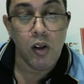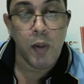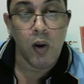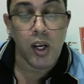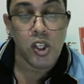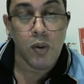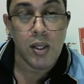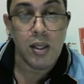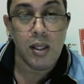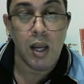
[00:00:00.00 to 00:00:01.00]
vez que eu pegar uma questão
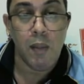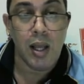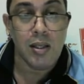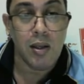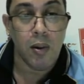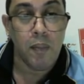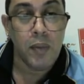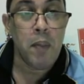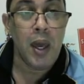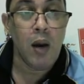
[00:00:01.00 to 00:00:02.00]
assim, trabalha assim. Ó.
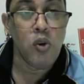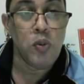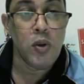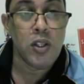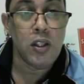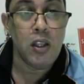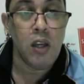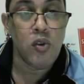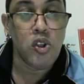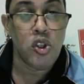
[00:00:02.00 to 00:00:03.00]
Pega os
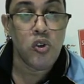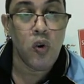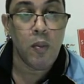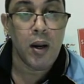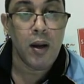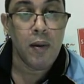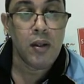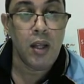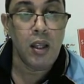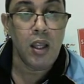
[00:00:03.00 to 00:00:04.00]
positivos, soma.
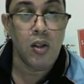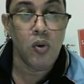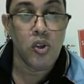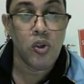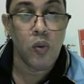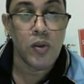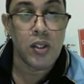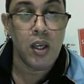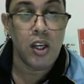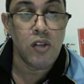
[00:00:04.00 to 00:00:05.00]
32 com
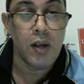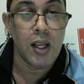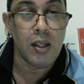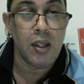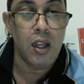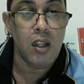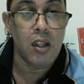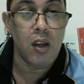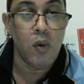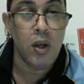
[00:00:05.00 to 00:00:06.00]
6 vai dar
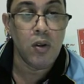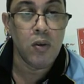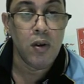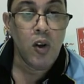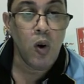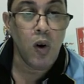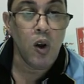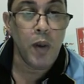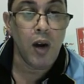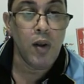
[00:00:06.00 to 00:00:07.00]
38.
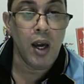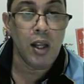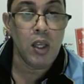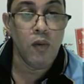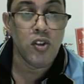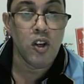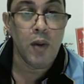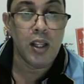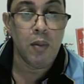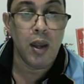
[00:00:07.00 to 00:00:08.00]
Agora eu vou pegar os negativos e vou
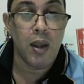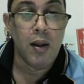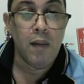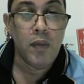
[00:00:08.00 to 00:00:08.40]
somar também.